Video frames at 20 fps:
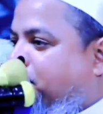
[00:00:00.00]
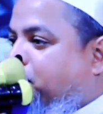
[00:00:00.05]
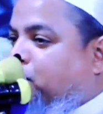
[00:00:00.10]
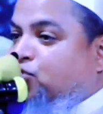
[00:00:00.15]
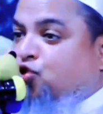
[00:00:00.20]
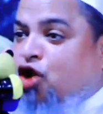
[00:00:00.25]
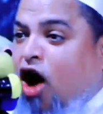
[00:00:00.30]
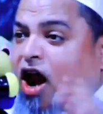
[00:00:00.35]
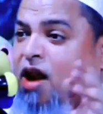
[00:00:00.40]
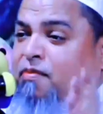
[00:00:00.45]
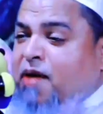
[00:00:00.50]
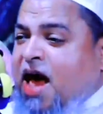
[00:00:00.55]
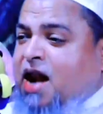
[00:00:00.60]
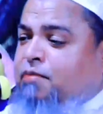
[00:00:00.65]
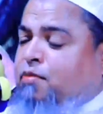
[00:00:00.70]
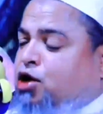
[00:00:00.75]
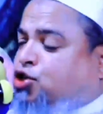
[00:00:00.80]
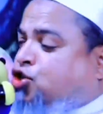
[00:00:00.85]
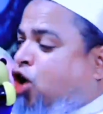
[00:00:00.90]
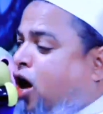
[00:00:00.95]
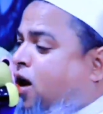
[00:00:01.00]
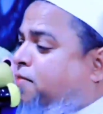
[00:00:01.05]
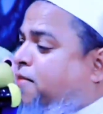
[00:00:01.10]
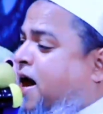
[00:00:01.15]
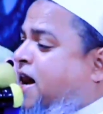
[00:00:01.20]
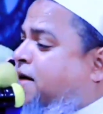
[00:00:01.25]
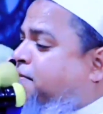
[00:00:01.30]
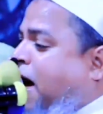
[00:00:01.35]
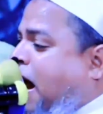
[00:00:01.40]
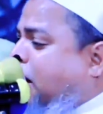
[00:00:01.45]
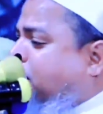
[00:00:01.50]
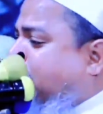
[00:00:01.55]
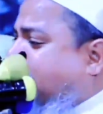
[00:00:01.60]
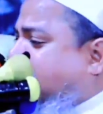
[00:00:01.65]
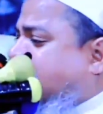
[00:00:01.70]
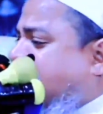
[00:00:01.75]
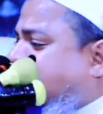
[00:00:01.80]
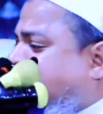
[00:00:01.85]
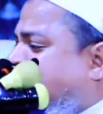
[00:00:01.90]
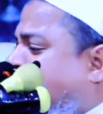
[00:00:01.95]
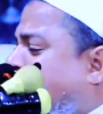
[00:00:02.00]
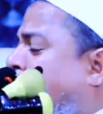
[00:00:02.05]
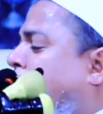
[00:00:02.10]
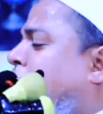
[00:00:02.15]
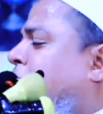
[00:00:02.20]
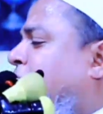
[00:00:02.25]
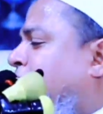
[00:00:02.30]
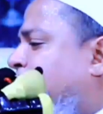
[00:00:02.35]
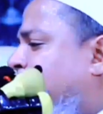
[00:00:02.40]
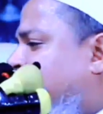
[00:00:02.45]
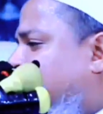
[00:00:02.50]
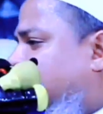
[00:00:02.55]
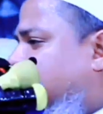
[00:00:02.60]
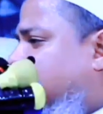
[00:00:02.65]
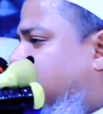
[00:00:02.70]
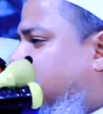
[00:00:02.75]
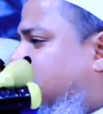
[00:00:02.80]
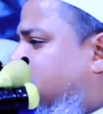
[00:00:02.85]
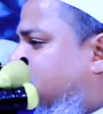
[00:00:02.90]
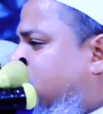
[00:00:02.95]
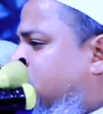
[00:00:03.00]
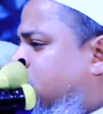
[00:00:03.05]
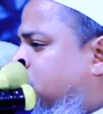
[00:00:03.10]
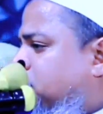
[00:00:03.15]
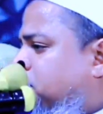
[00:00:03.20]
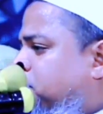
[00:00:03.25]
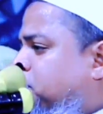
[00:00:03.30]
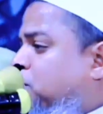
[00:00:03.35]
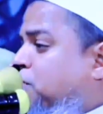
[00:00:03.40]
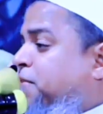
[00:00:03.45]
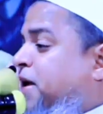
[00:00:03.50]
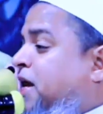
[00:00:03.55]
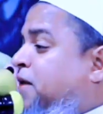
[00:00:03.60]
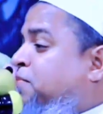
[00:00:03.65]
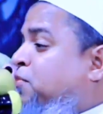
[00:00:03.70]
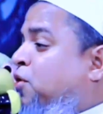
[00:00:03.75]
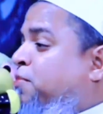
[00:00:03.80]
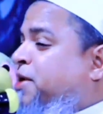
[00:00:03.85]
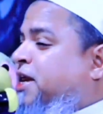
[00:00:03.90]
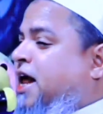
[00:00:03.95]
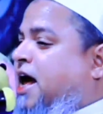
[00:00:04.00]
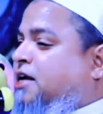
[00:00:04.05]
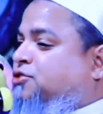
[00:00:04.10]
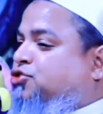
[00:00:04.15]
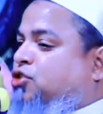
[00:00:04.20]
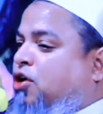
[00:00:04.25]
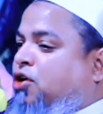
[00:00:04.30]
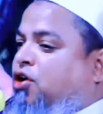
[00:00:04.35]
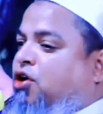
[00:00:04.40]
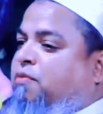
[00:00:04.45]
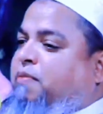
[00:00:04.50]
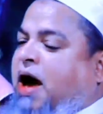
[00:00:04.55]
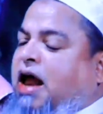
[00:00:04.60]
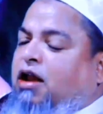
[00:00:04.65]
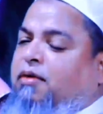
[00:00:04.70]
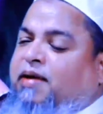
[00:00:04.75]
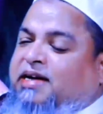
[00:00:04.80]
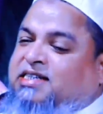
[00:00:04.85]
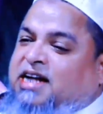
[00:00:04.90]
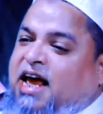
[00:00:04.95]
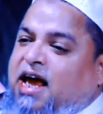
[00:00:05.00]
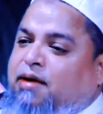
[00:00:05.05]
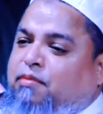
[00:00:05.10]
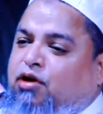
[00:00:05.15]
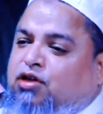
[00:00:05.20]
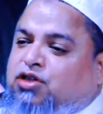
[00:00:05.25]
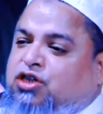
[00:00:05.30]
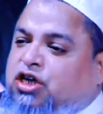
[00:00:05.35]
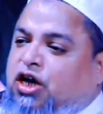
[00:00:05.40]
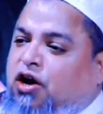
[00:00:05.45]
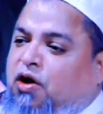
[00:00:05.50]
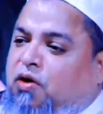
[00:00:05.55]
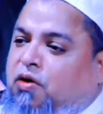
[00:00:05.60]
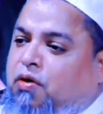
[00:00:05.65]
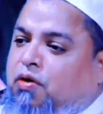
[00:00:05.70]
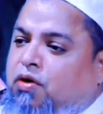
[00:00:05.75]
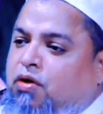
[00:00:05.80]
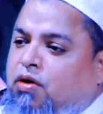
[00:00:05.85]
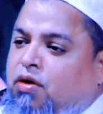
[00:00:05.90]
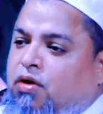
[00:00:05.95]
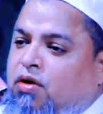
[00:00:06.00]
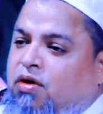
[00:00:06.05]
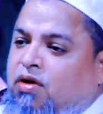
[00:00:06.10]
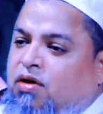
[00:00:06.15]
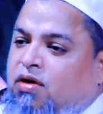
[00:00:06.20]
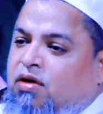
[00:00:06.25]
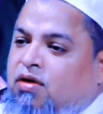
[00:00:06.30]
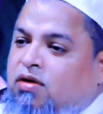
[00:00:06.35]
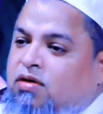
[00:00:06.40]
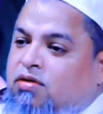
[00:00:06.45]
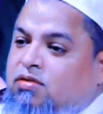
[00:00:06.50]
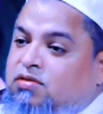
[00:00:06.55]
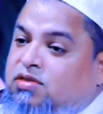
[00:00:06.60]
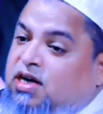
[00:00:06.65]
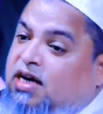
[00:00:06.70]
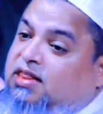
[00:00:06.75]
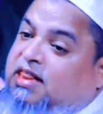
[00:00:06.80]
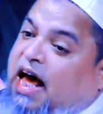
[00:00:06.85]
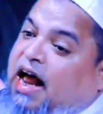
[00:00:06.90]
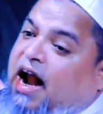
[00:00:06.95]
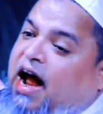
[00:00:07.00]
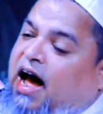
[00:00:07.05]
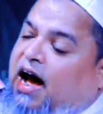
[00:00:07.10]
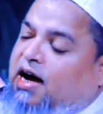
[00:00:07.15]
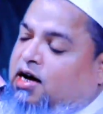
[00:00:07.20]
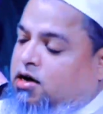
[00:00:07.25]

মুসলমান মুসলমানে ভালোবাসা ছিল মুমিন মুমিনের জন্য ভালোবাসা এমন ছিল যে তারা